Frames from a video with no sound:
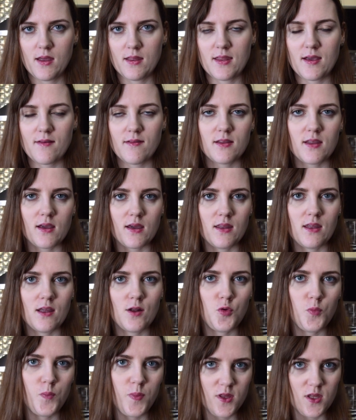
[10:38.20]
Nawet jak
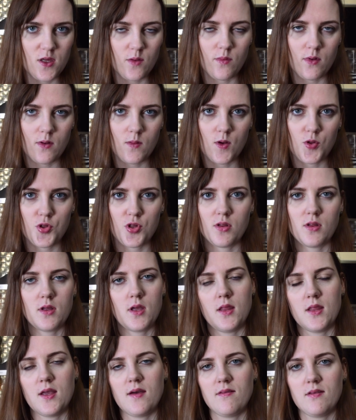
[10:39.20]
nie lubicie bakłażana
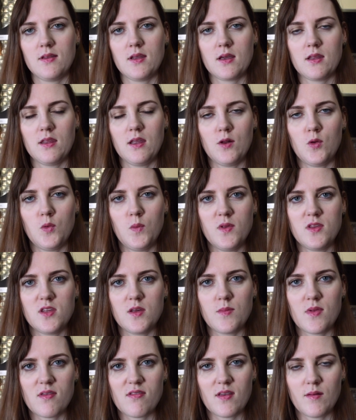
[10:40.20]
nawet jak nie
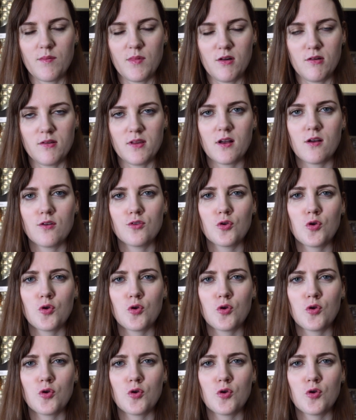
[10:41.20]
lubicie mięsa mielonego,